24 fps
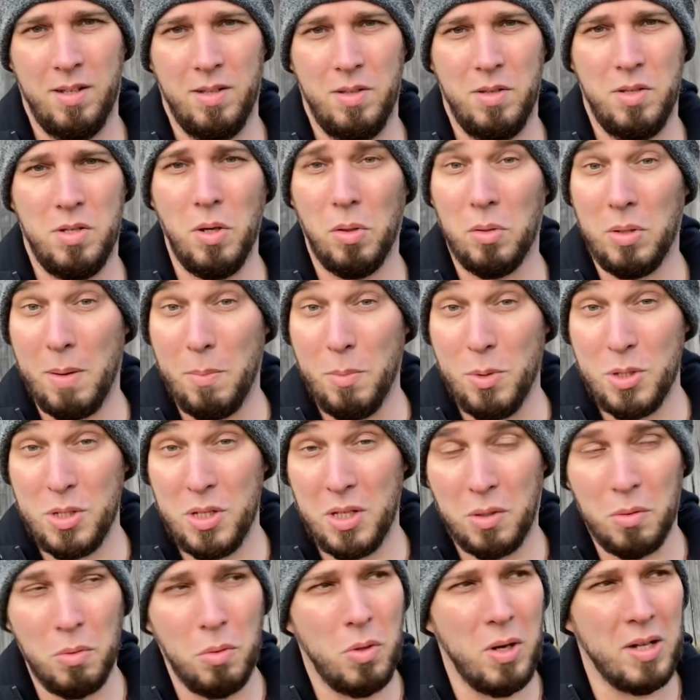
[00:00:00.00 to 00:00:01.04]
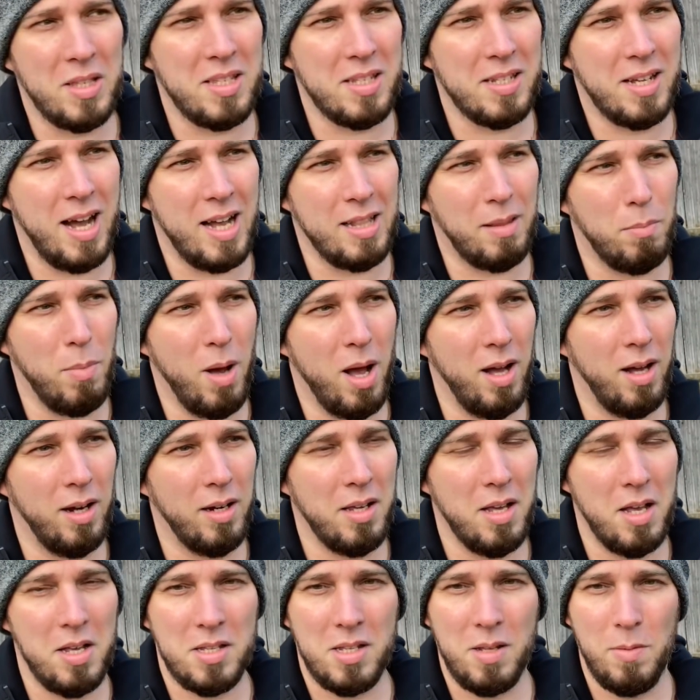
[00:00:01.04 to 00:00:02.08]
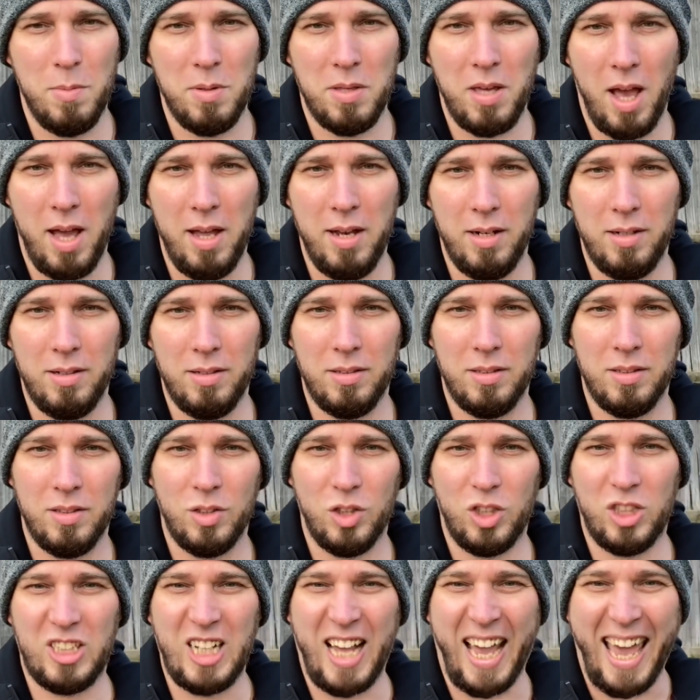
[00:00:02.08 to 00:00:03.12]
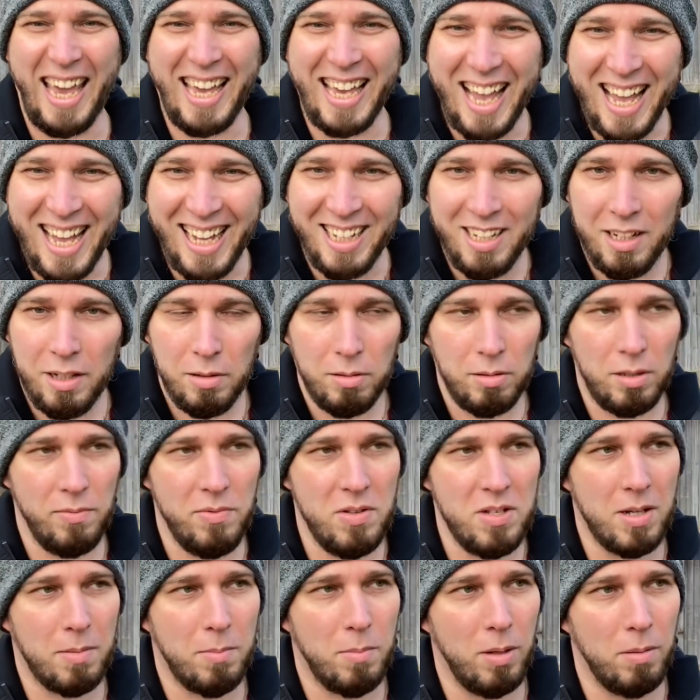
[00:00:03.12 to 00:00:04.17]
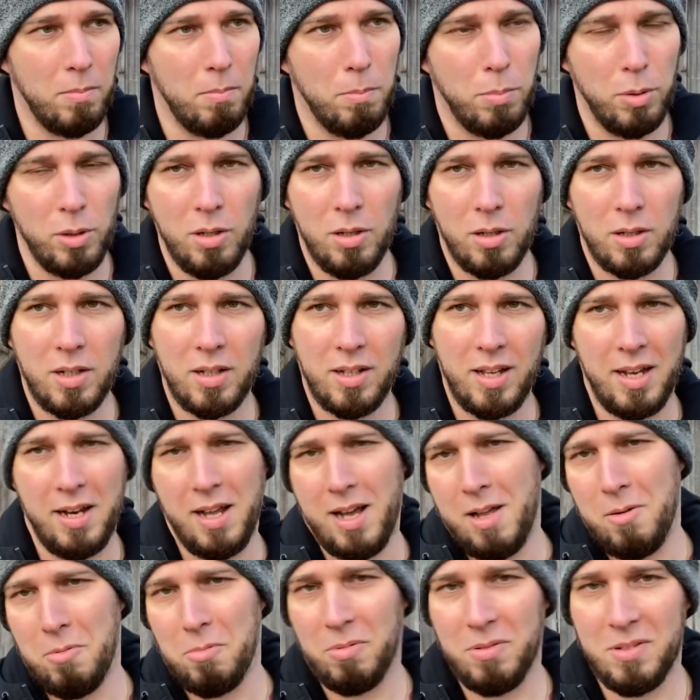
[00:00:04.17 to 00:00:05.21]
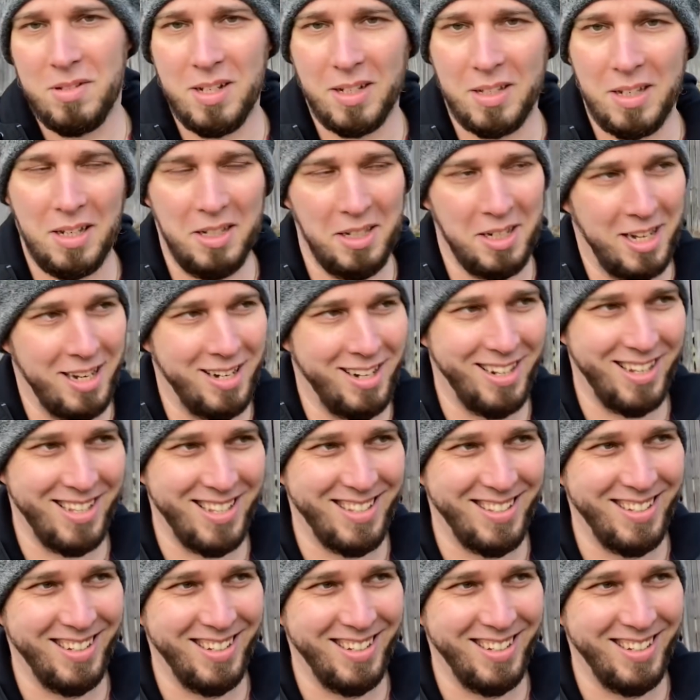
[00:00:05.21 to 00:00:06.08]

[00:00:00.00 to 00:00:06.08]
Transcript: So, da musste ich einen kurzen Cut machen. Hier ist nämlich ein Trecker oder wie sagt man, Bulldog, keine Ahnung, sagt ja jeder anders,